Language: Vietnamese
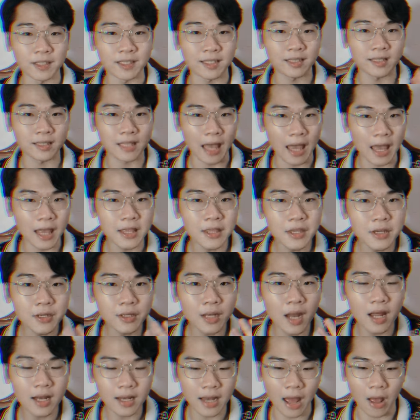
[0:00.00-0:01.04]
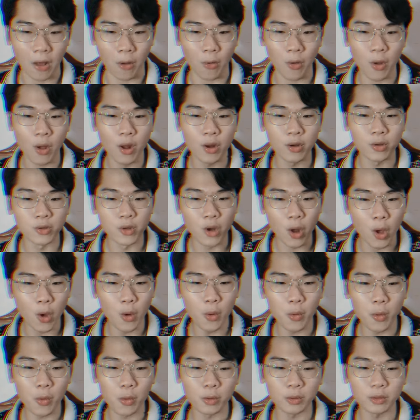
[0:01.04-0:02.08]
sẽ như thế nào nếu
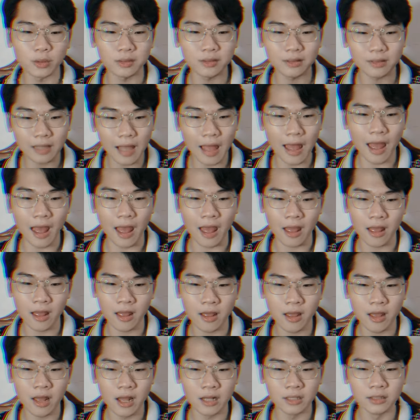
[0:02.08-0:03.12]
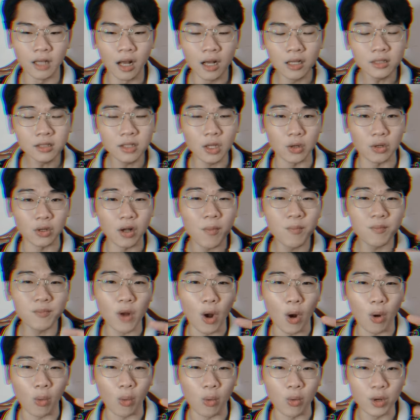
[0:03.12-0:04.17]
ta đứng từ góc
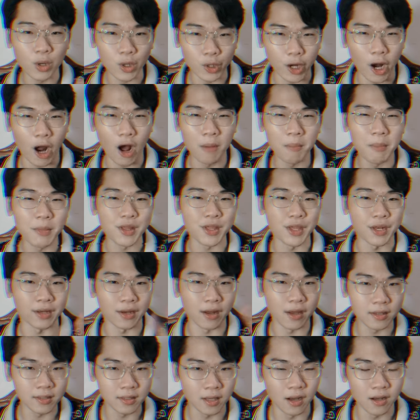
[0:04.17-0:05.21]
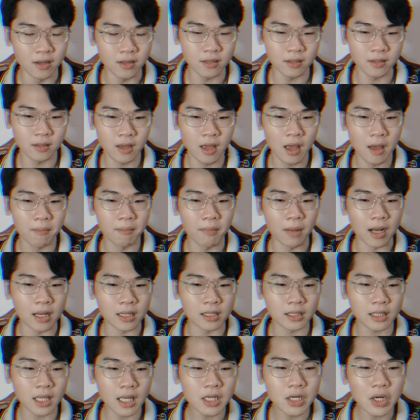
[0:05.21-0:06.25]
độ của người đó mà nhìn thế giới, mà
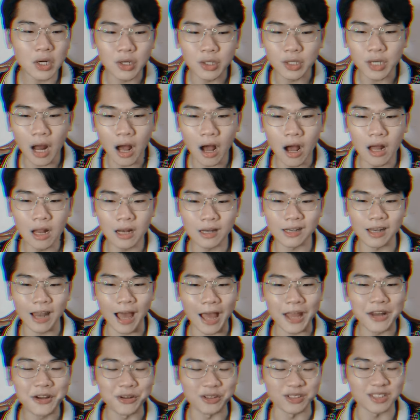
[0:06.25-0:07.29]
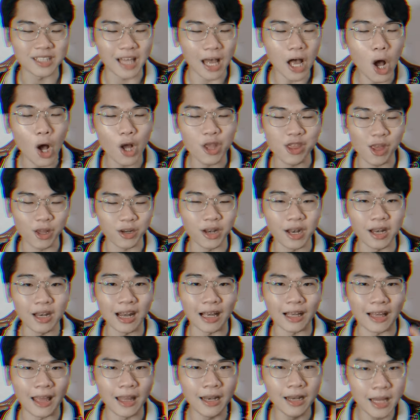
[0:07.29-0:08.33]
cái người đó lại được xã hội nhận định là
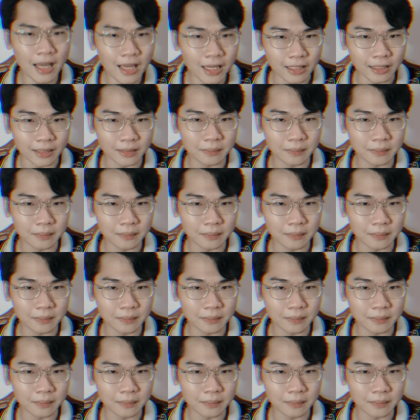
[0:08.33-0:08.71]
kẻ điên?